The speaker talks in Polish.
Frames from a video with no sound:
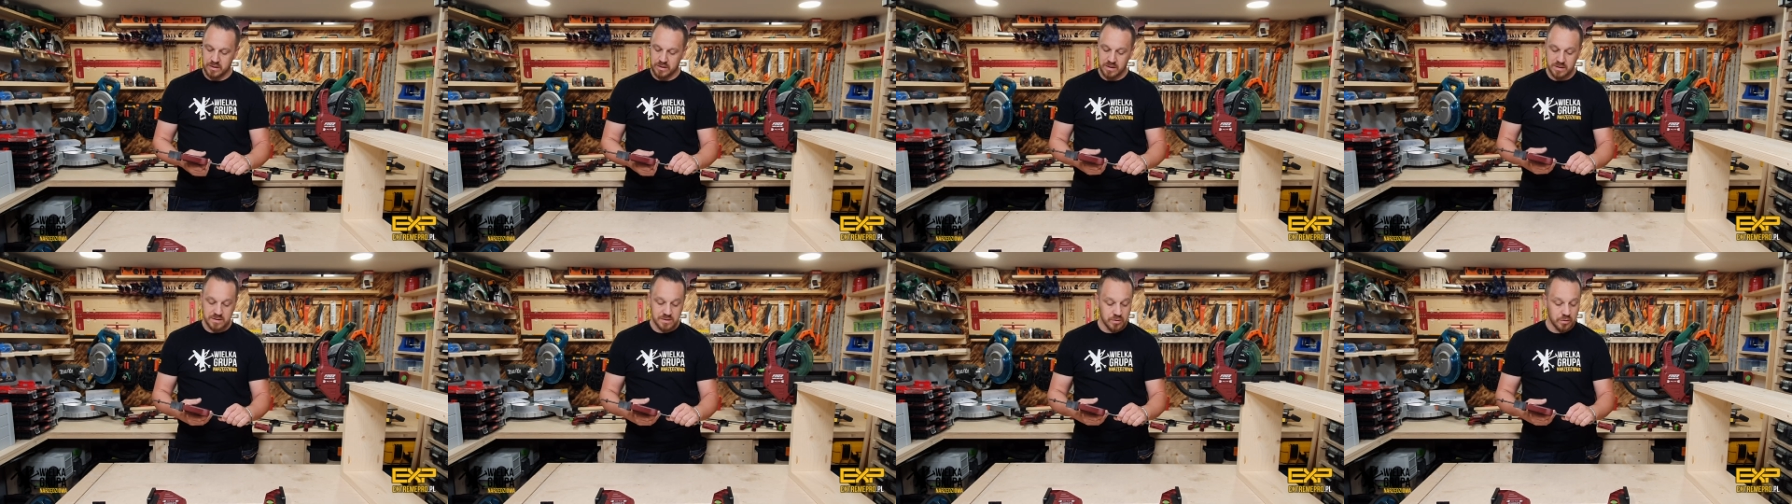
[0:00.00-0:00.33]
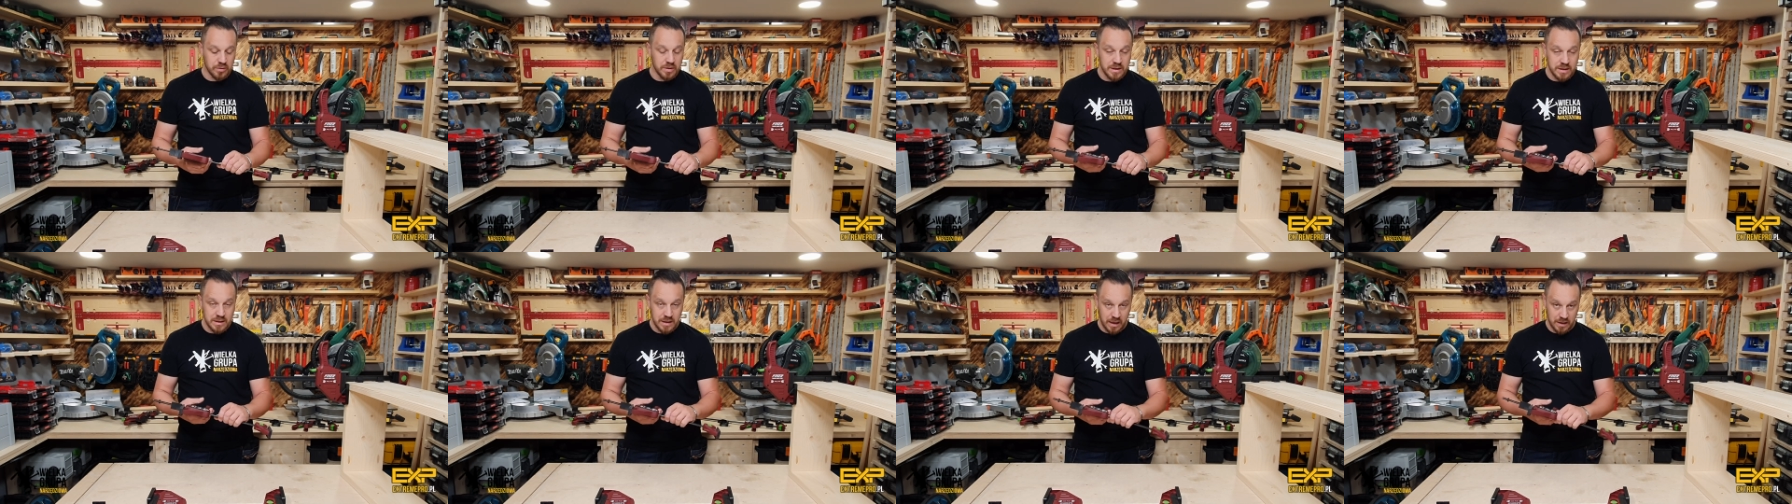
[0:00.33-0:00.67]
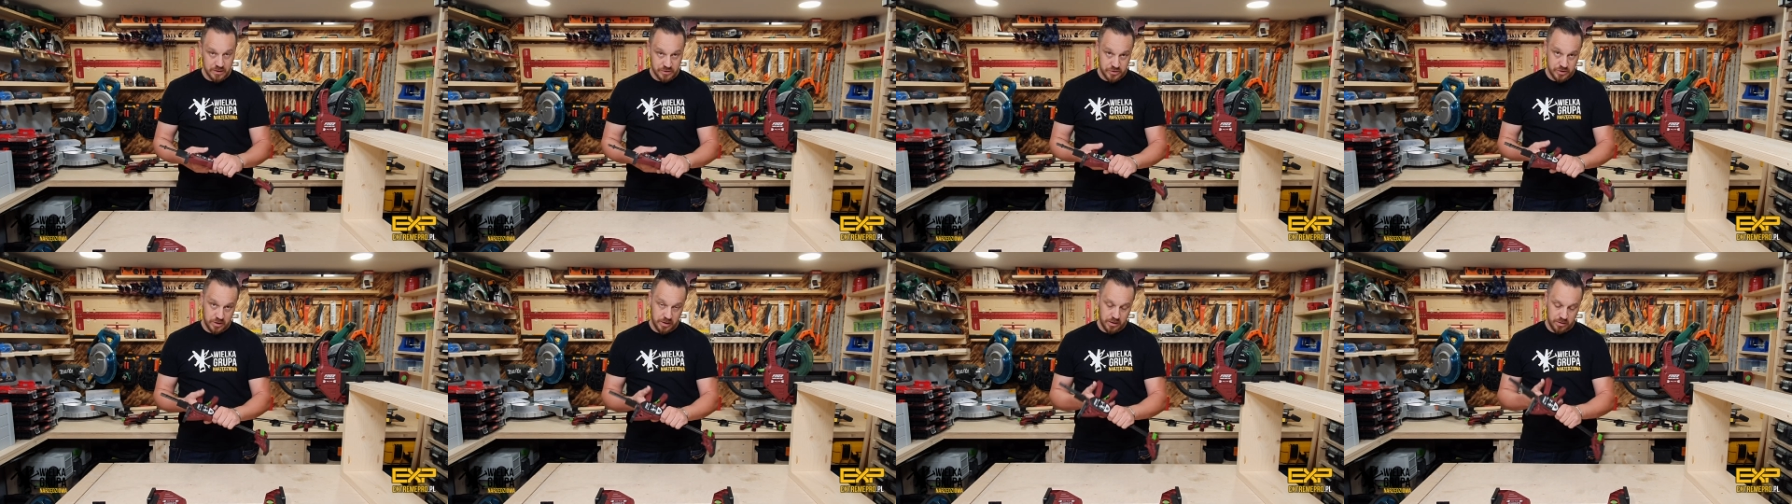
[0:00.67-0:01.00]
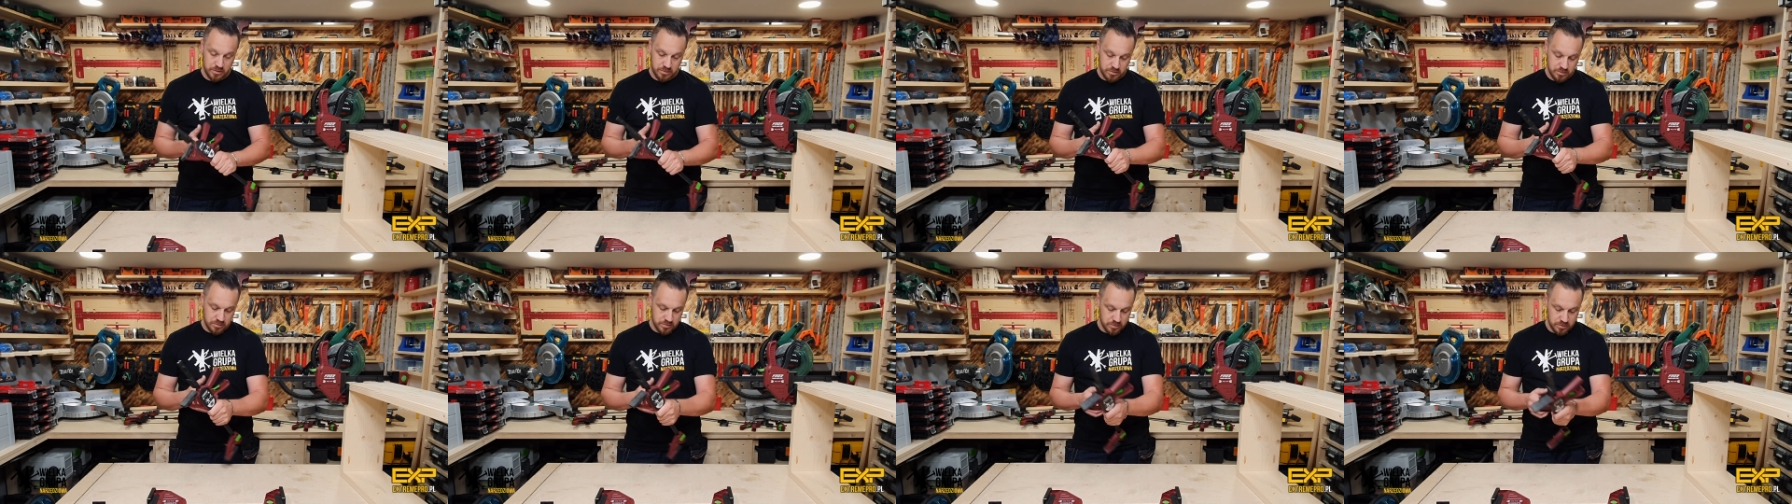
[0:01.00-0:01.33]
nieco inaczej.
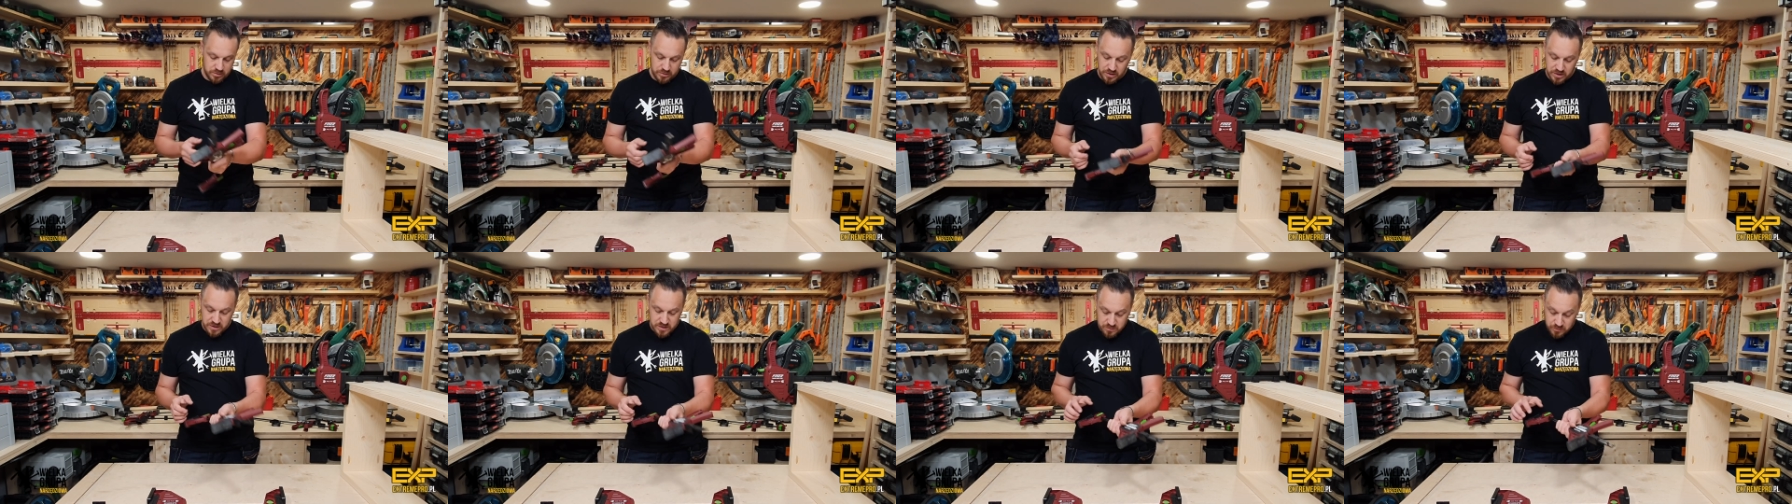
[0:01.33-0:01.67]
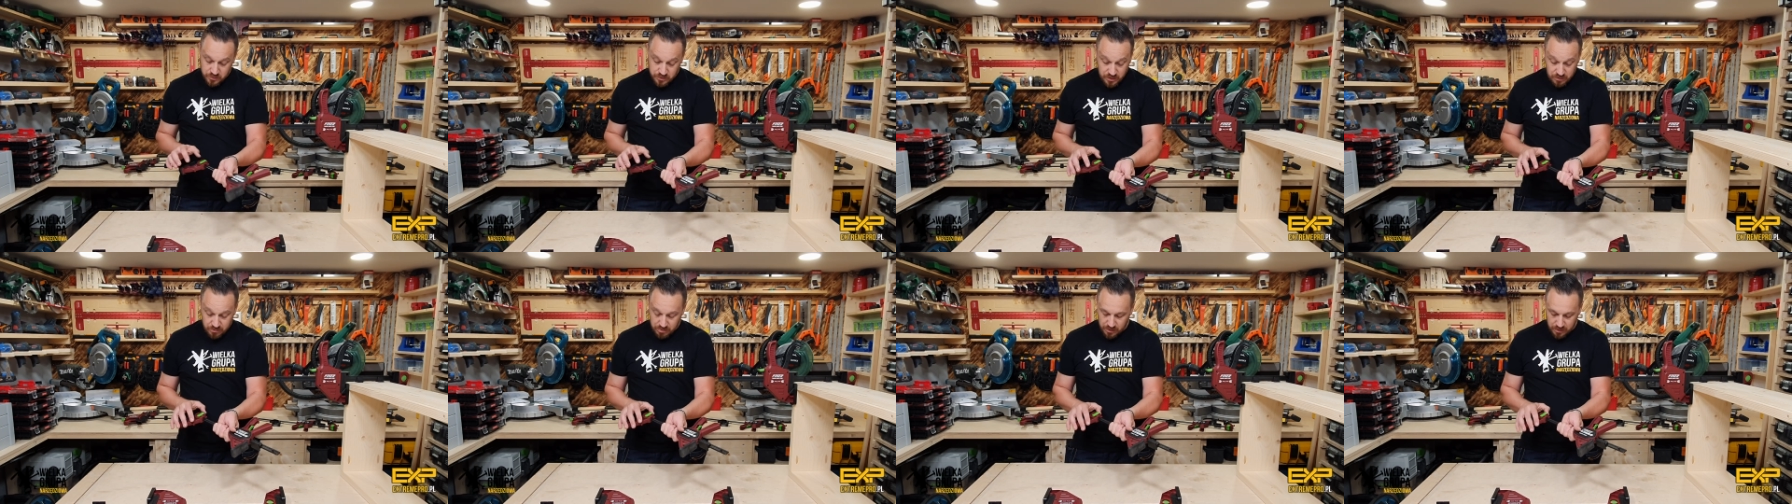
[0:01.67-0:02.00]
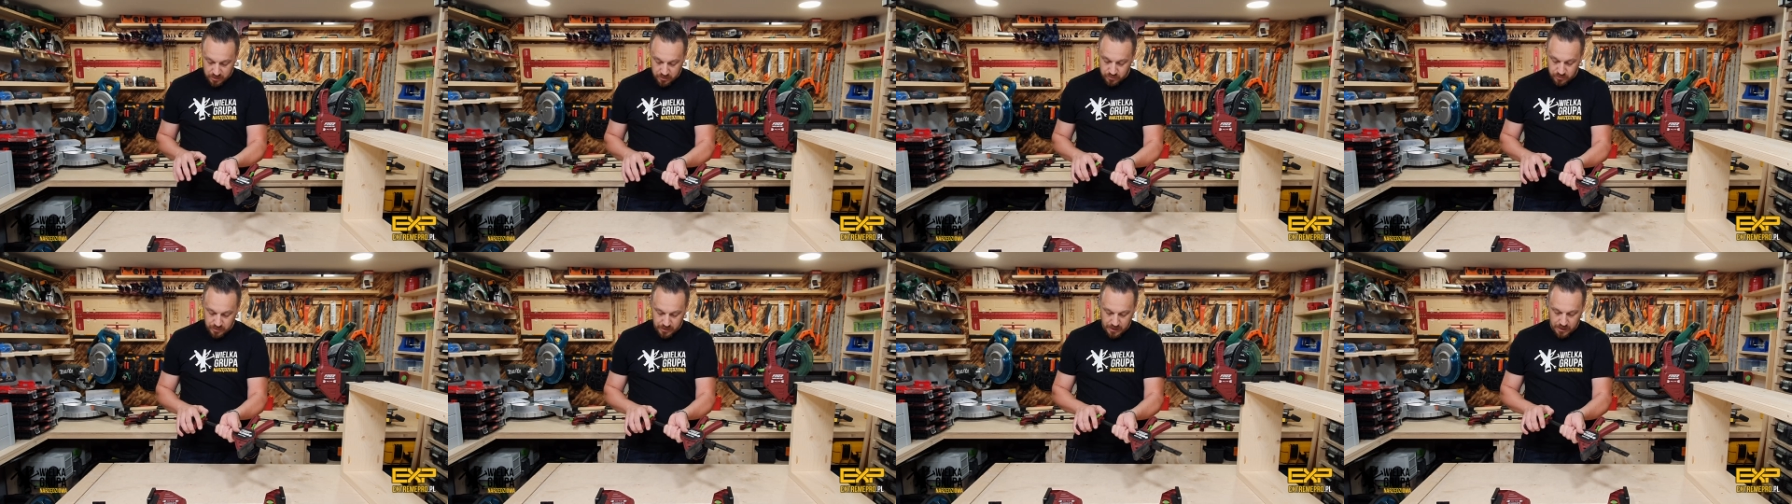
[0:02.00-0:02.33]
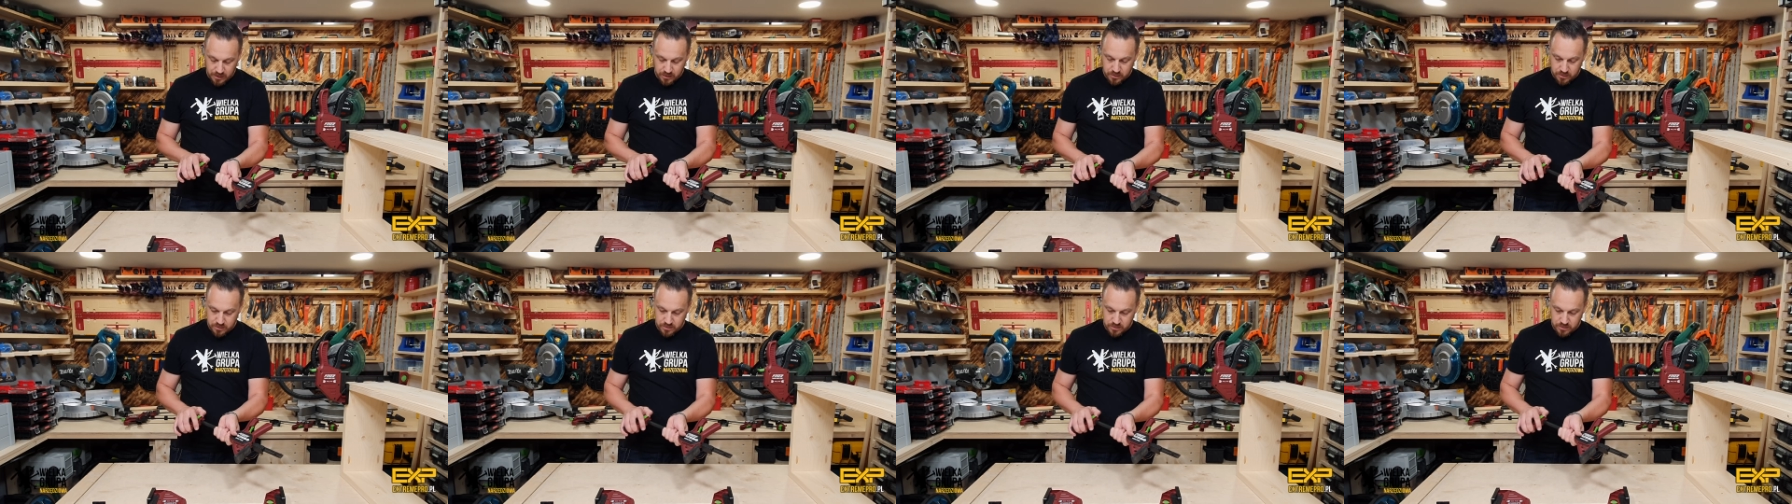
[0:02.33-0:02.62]
Nic mu nie brakuje,